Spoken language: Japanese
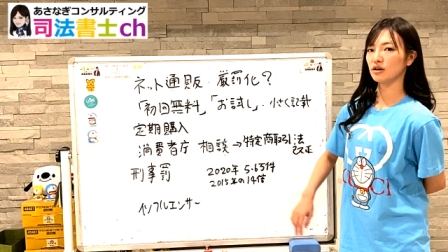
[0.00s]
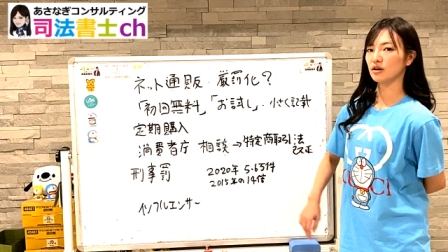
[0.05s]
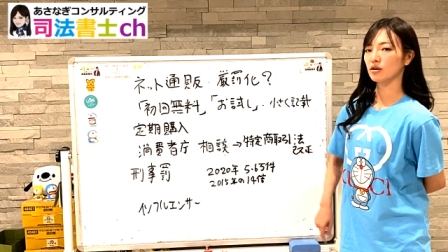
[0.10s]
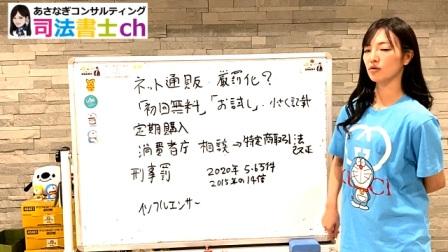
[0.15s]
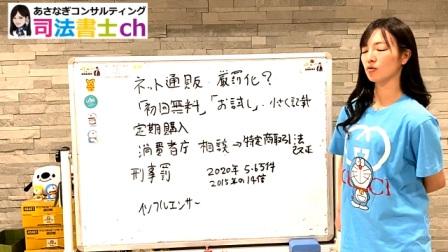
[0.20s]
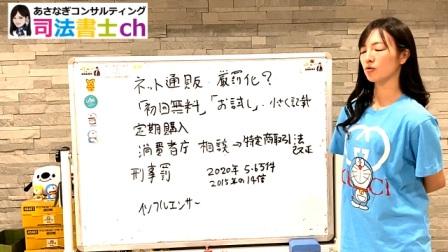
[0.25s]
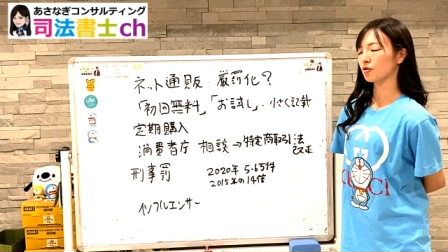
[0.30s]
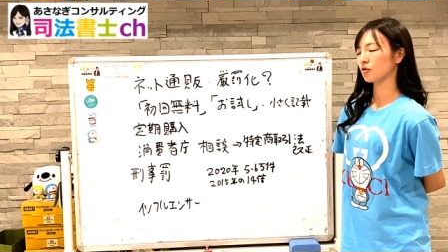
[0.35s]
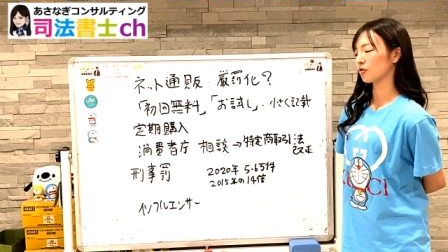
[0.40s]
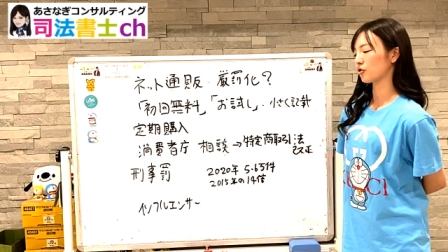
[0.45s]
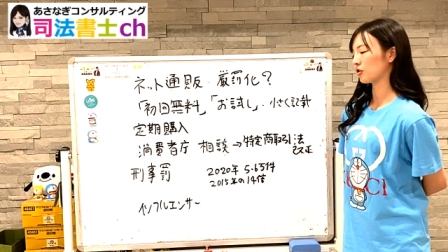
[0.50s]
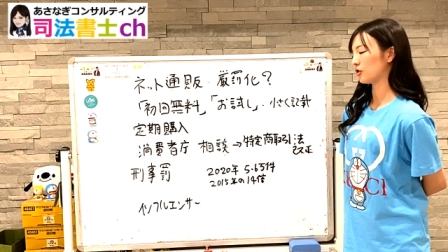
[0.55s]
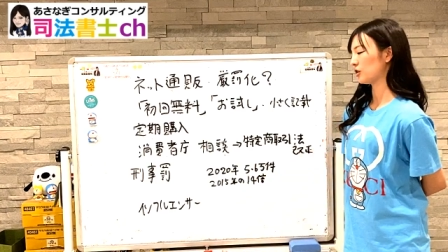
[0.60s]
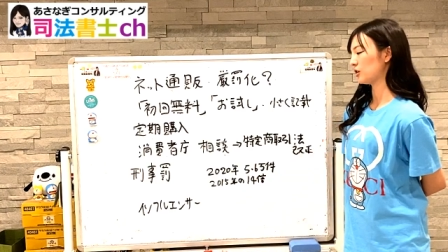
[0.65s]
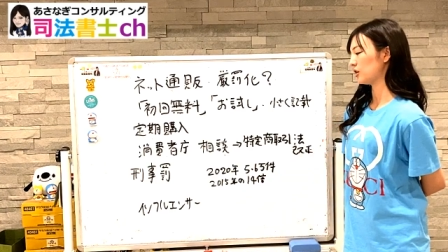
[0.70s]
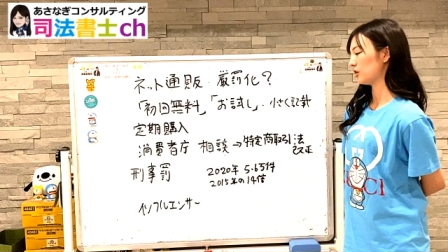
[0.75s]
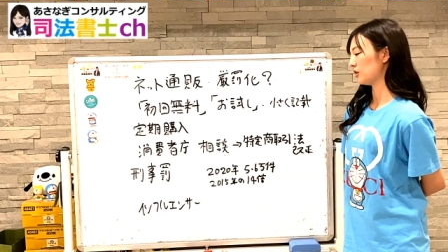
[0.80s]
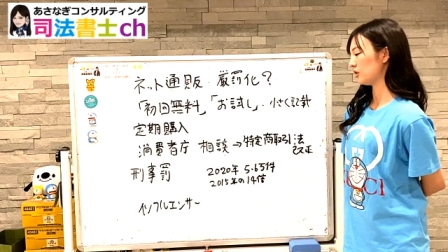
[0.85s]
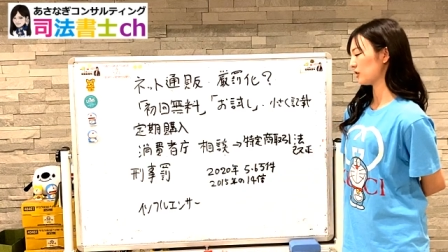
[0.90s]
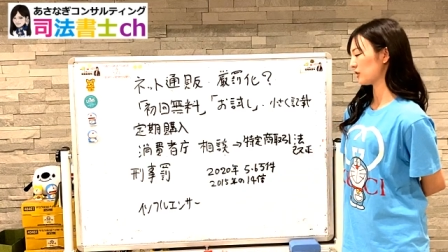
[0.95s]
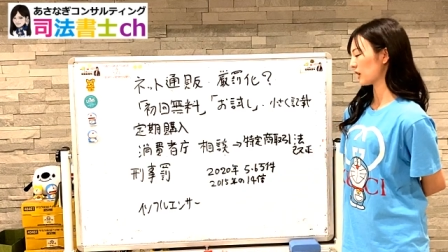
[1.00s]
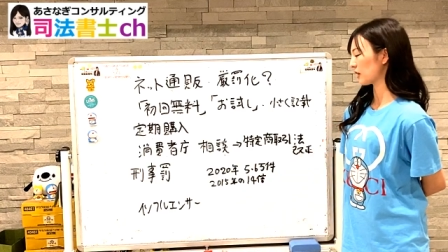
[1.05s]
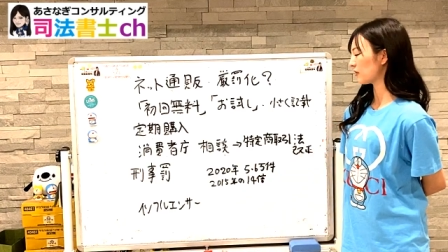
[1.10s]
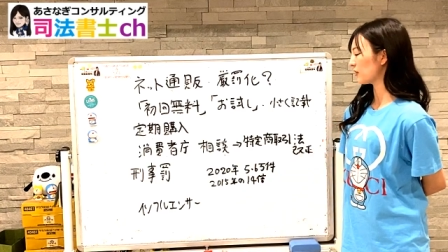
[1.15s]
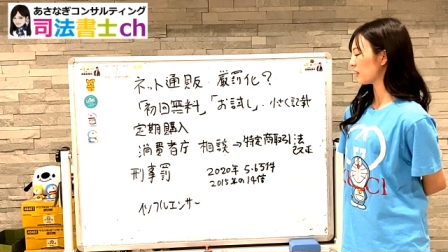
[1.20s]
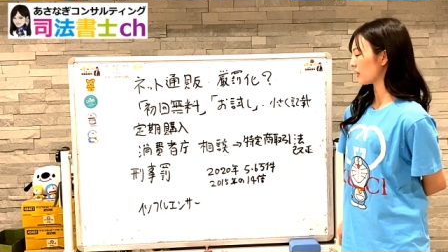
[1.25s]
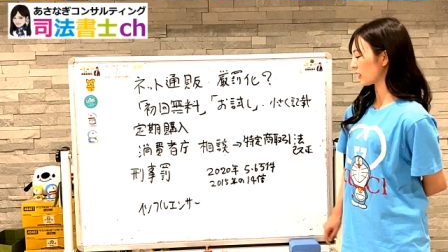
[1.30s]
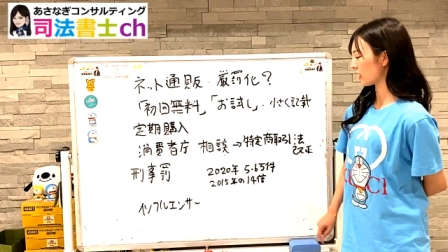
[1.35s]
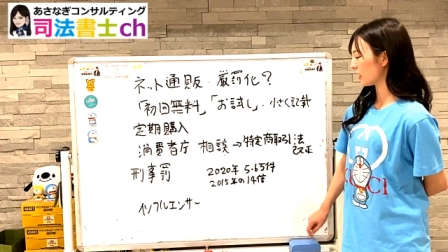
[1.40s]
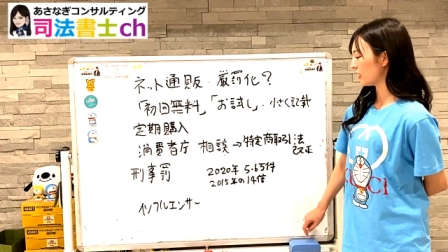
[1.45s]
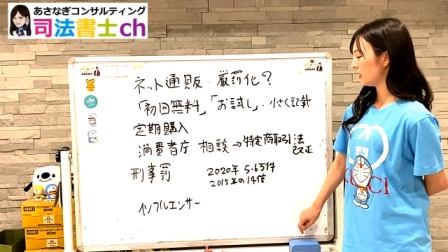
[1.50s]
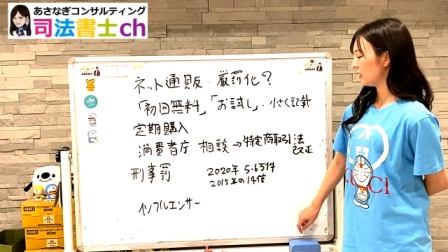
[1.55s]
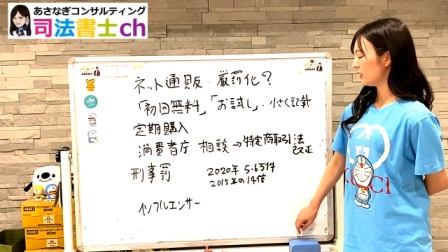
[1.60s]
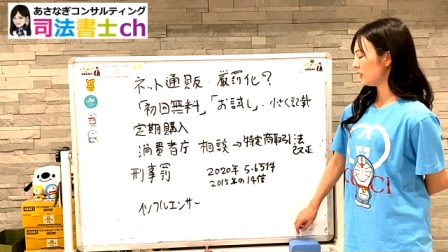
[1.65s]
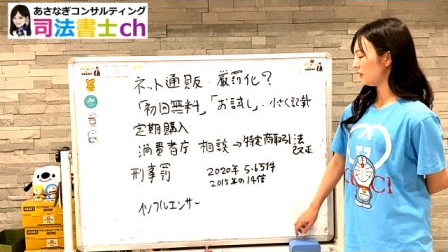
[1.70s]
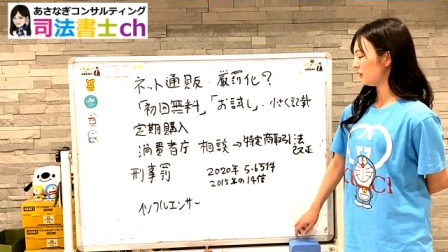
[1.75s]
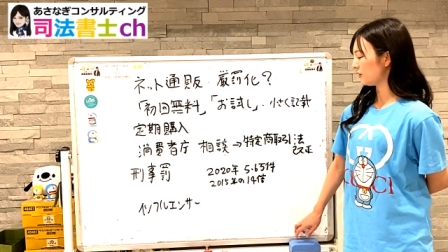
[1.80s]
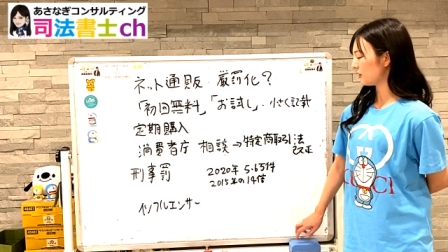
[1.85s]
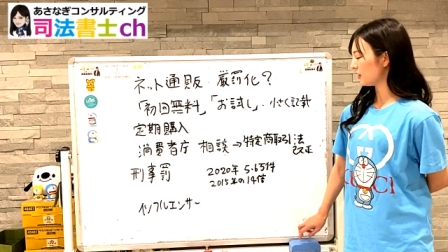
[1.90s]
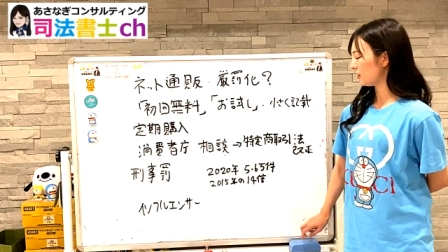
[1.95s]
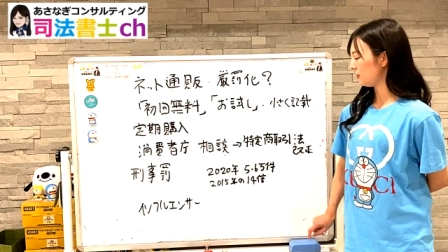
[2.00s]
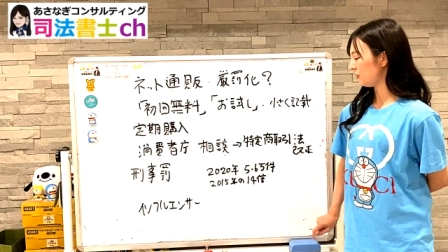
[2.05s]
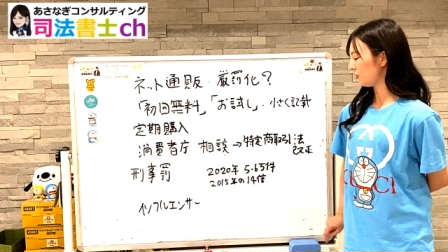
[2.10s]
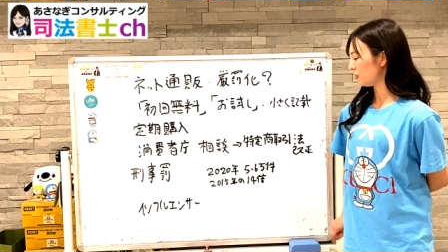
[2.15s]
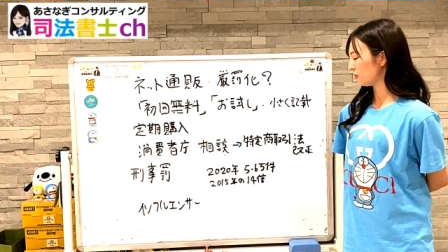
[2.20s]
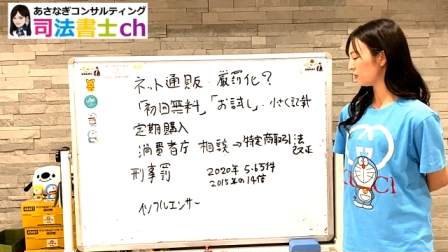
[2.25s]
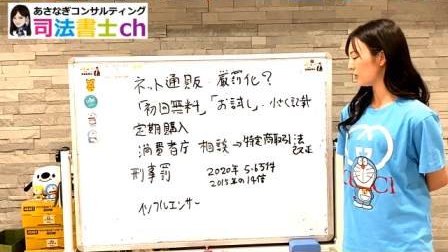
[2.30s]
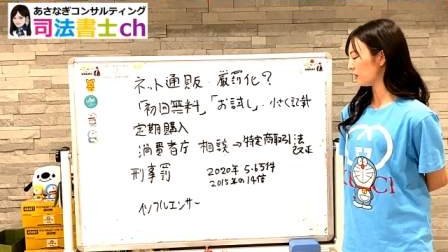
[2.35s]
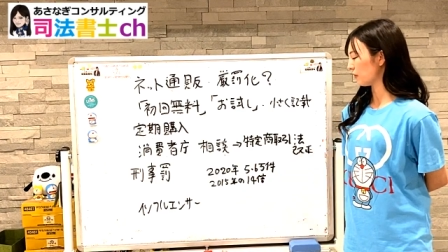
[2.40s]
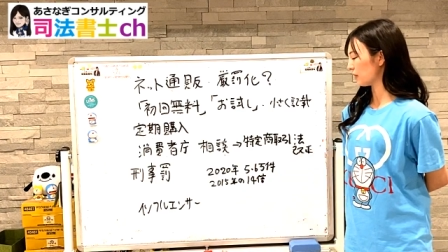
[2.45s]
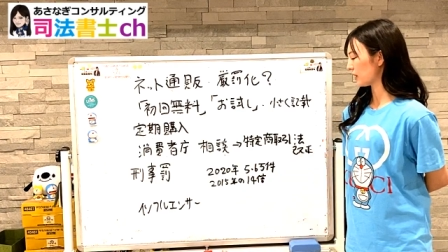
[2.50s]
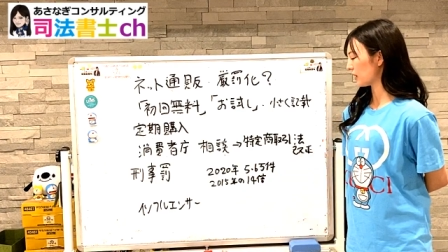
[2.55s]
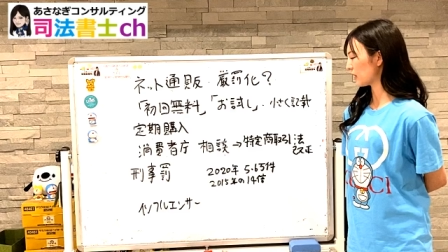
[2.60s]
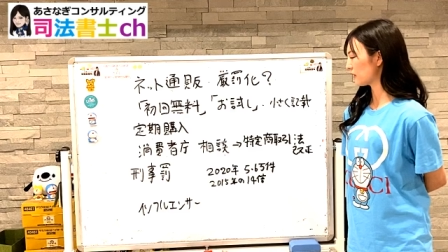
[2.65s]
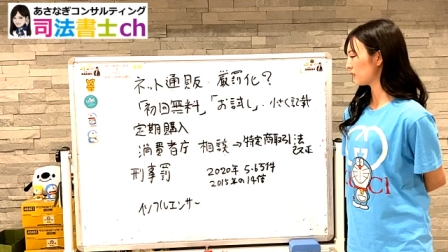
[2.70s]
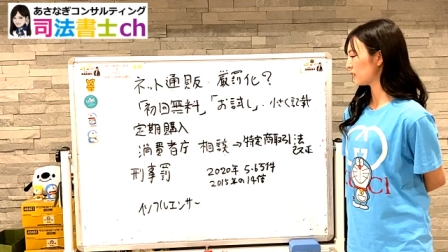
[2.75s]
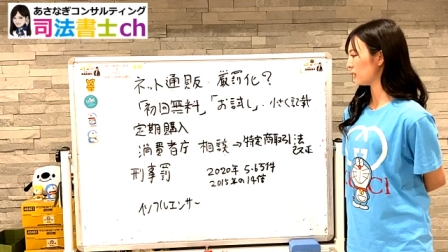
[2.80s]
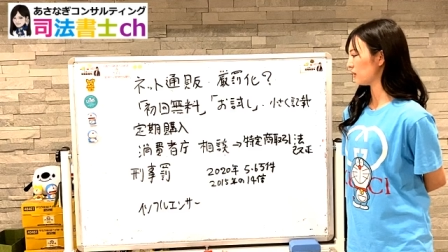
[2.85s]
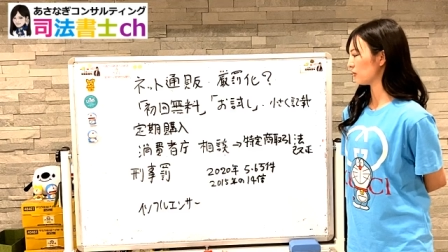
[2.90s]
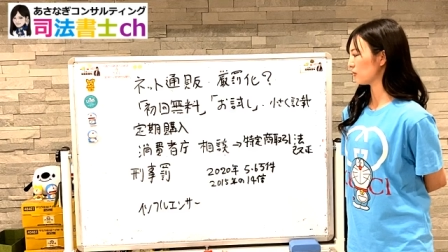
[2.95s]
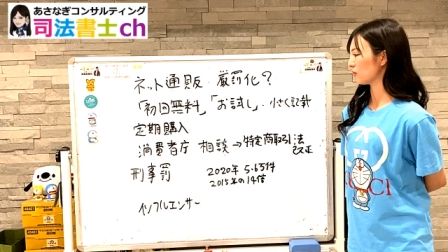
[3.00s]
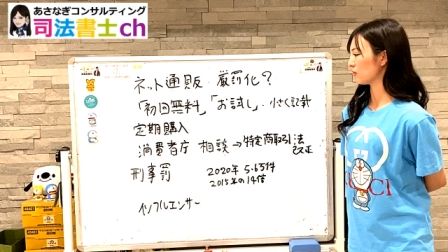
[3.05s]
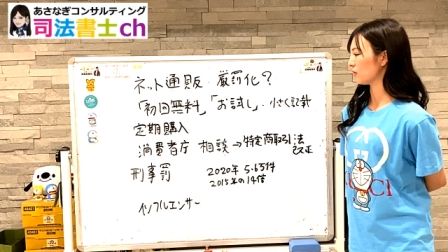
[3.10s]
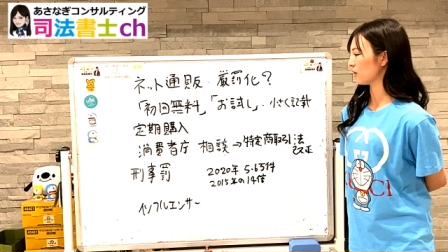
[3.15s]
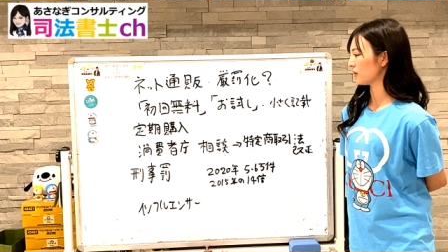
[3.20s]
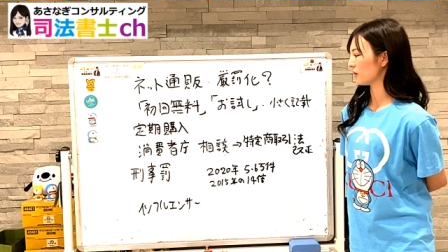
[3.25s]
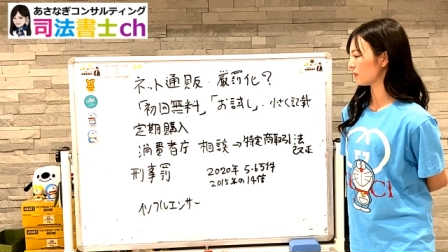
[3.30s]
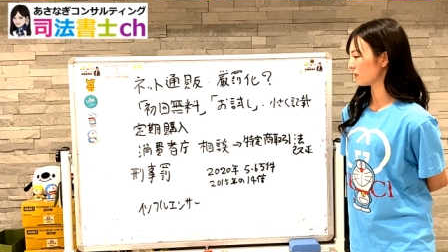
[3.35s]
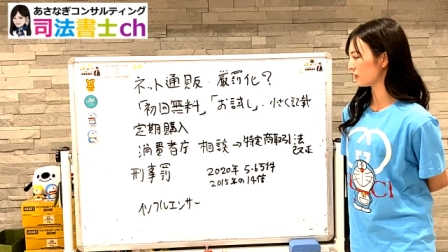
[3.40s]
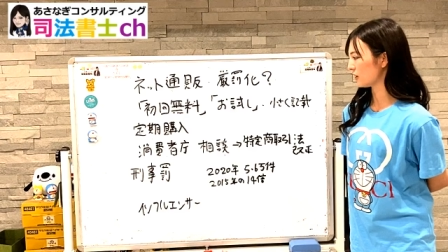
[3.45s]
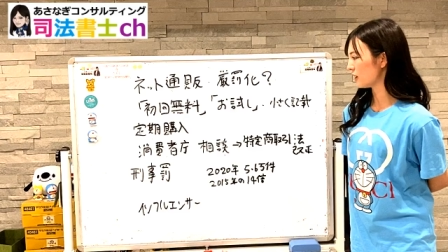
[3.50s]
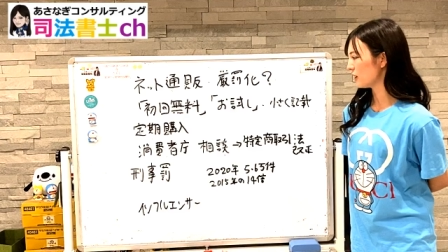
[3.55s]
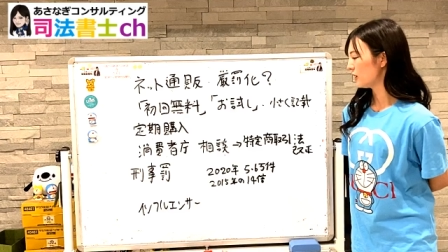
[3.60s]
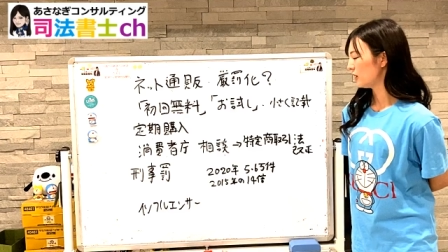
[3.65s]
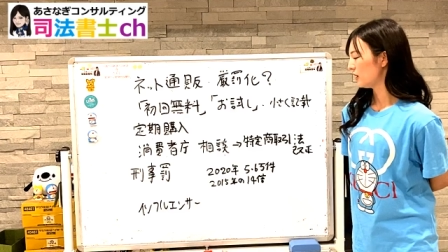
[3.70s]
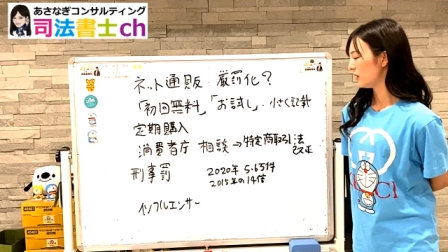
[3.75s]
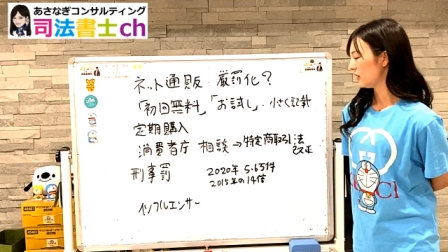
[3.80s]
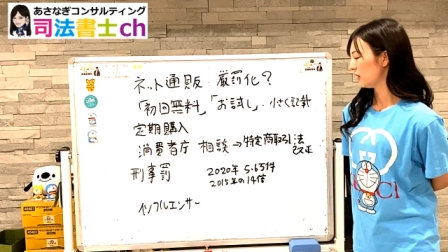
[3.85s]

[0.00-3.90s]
え今年、昨年か2020年はになっているそうなんですね、